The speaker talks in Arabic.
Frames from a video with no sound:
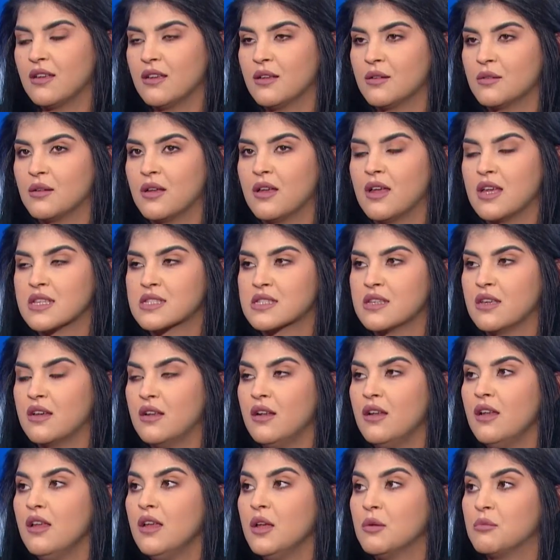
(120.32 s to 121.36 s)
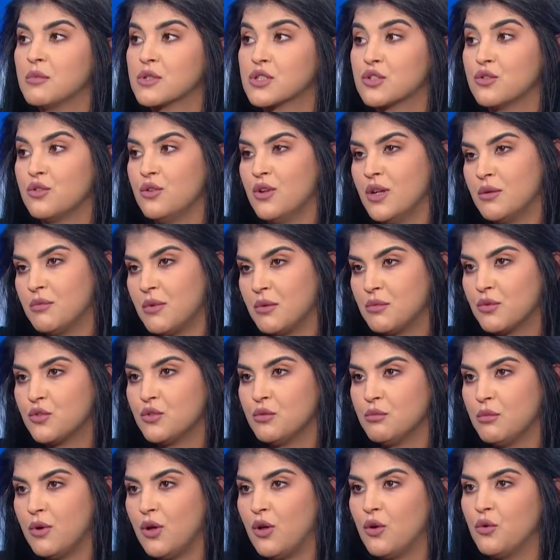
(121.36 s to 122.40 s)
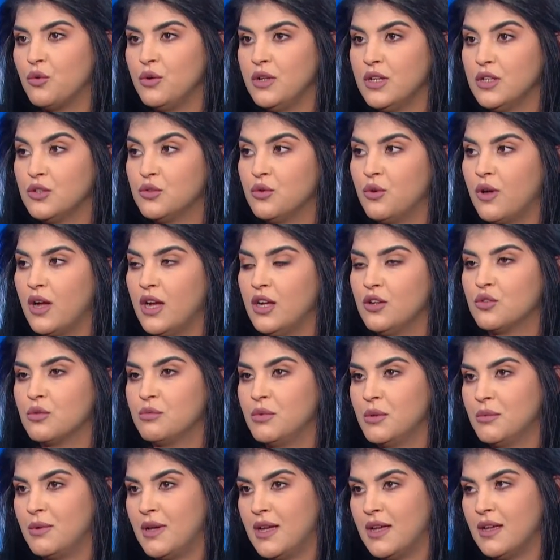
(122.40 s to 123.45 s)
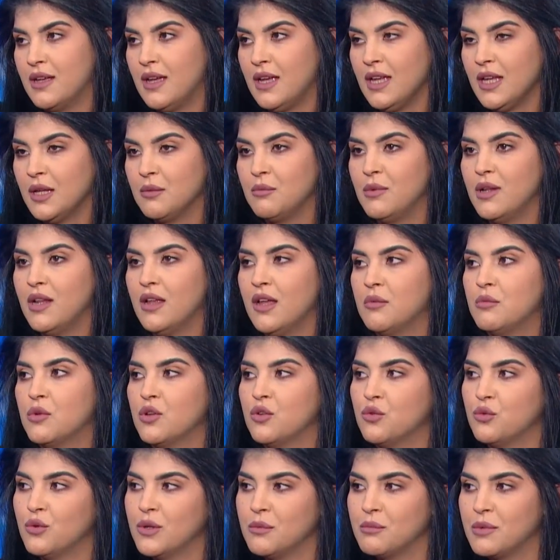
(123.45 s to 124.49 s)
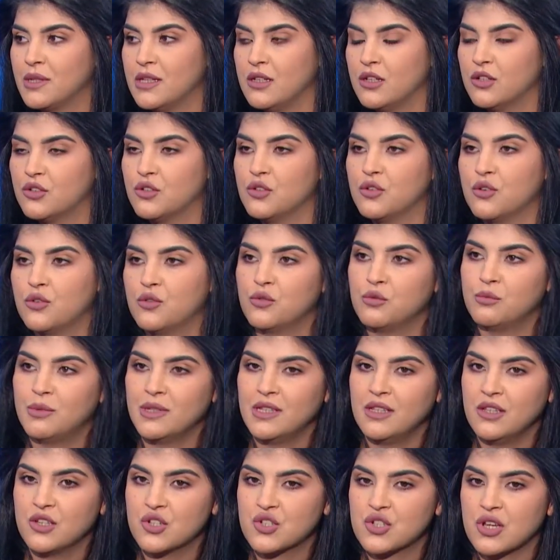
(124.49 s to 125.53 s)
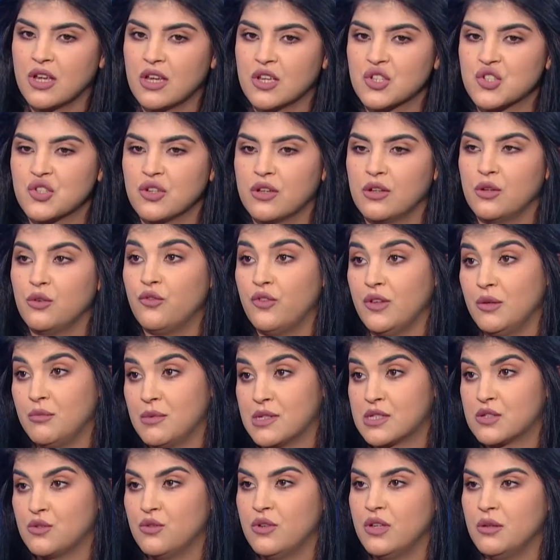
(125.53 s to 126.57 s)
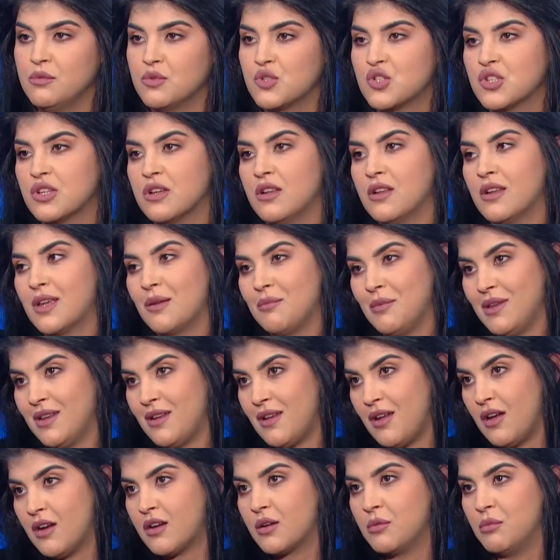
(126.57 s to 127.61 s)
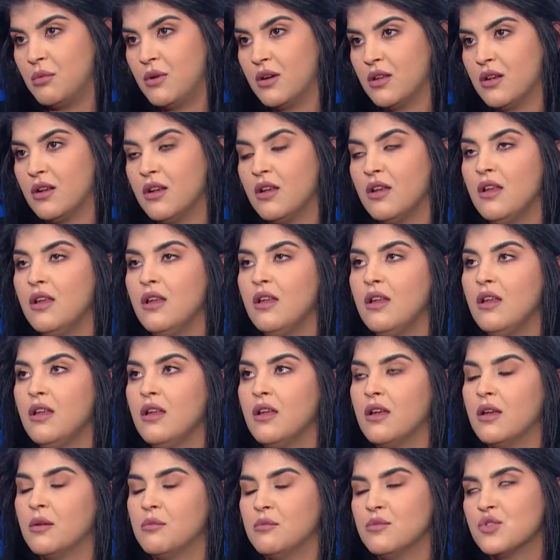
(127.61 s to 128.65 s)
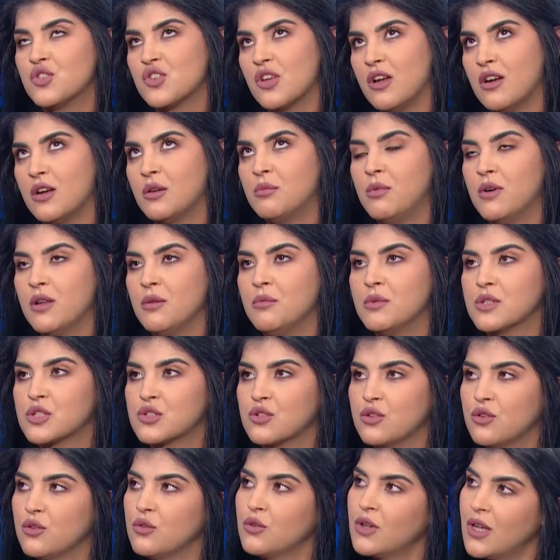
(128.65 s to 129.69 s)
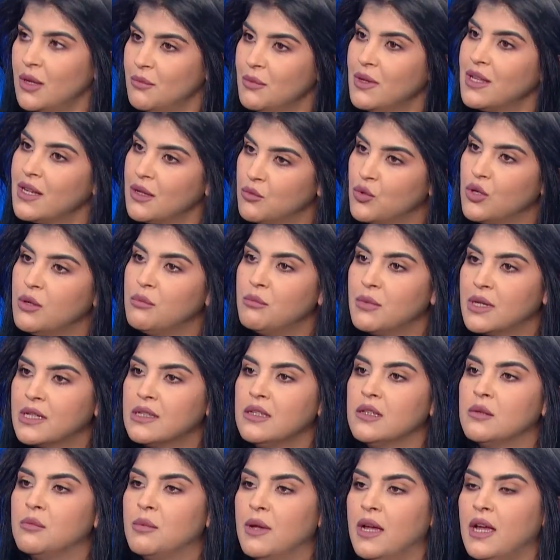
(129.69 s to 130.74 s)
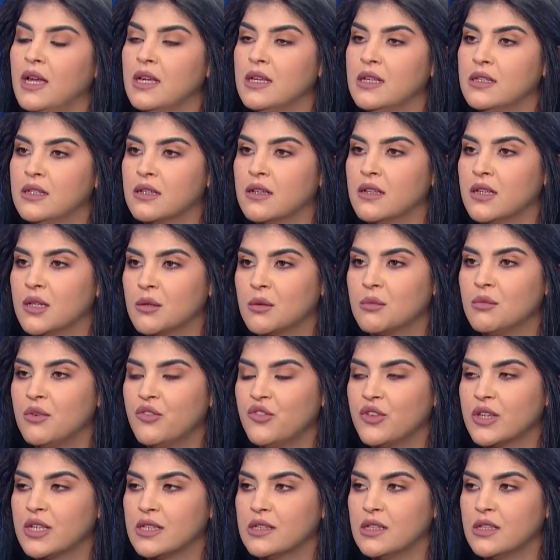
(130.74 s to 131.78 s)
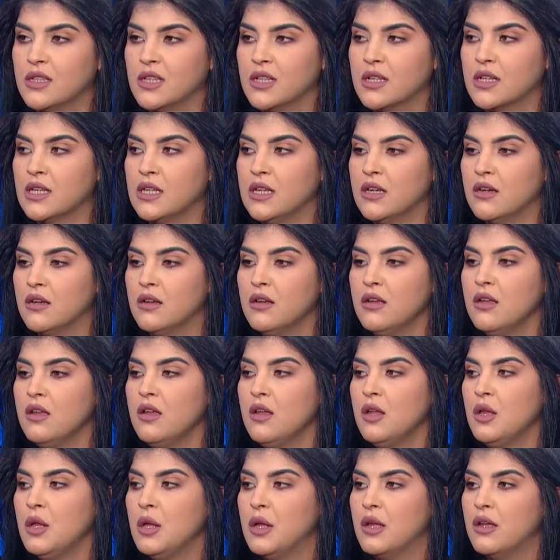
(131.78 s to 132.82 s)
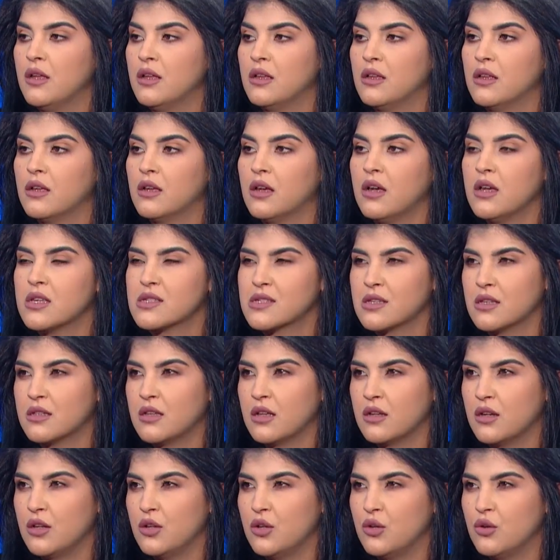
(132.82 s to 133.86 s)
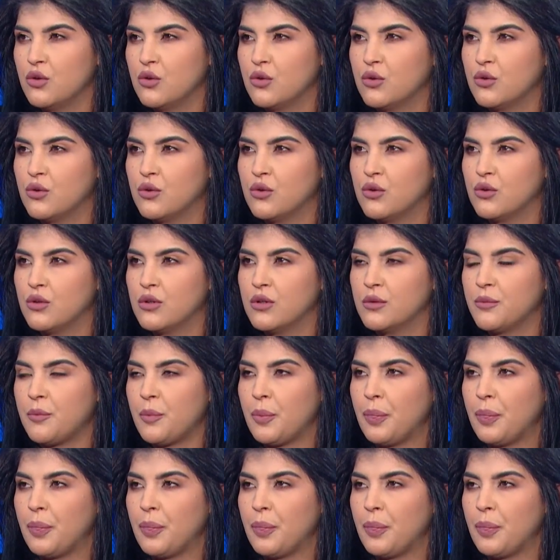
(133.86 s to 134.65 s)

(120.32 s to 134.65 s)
ايه اسهل بس انه لما بيكون معه اولاده وعائلته بيبقى حامل هم انه وين بدي اتركهم وبدي ارجع على شغلي وفي مسؤوليه بالشغل كمان اكبر مش اكبر بس انه كمان مهم كثير بحياتك انك ما فيك تتركيها آه، خاصه انه